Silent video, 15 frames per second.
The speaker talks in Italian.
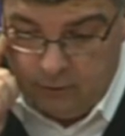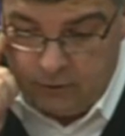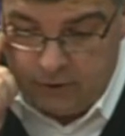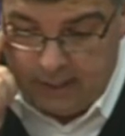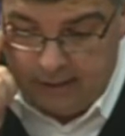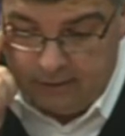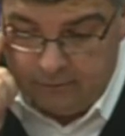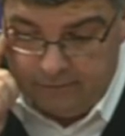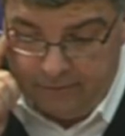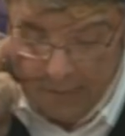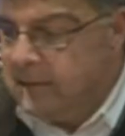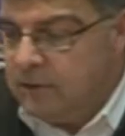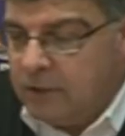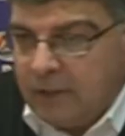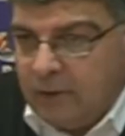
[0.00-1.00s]
lo scarto
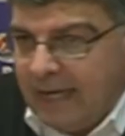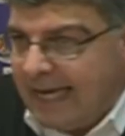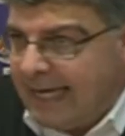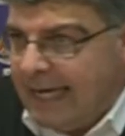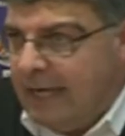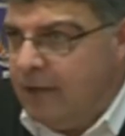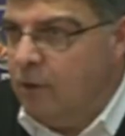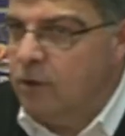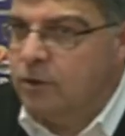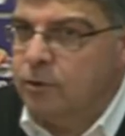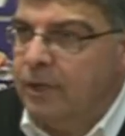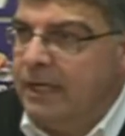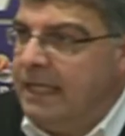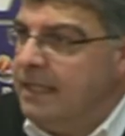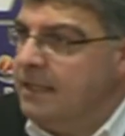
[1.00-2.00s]
finale. Non è che il
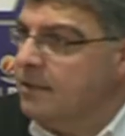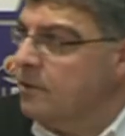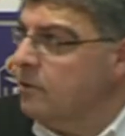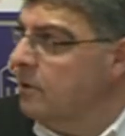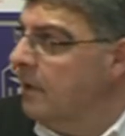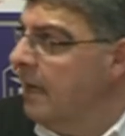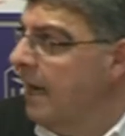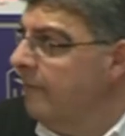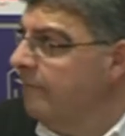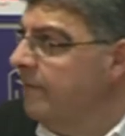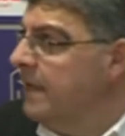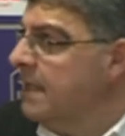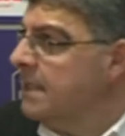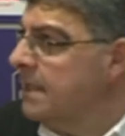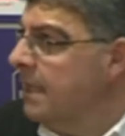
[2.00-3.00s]
nostro inizio ha
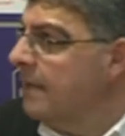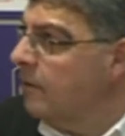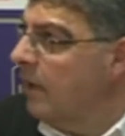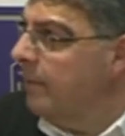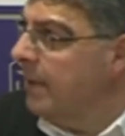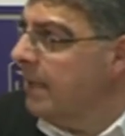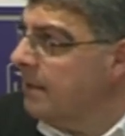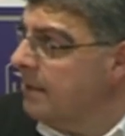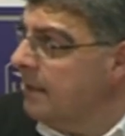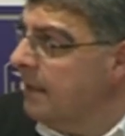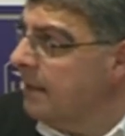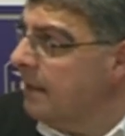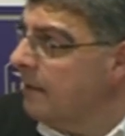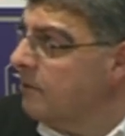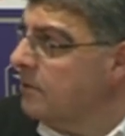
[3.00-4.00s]
viziato la
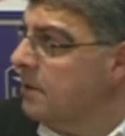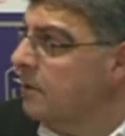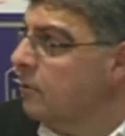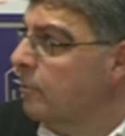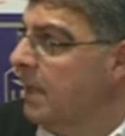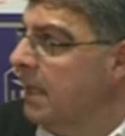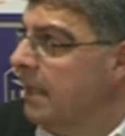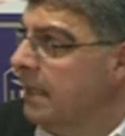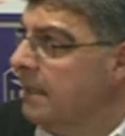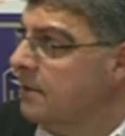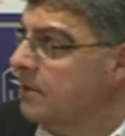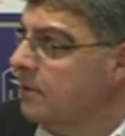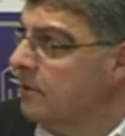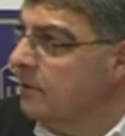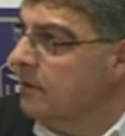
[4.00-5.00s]
partita, così come
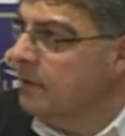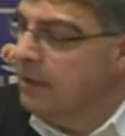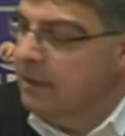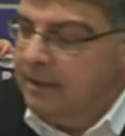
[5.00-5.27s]
l'inizio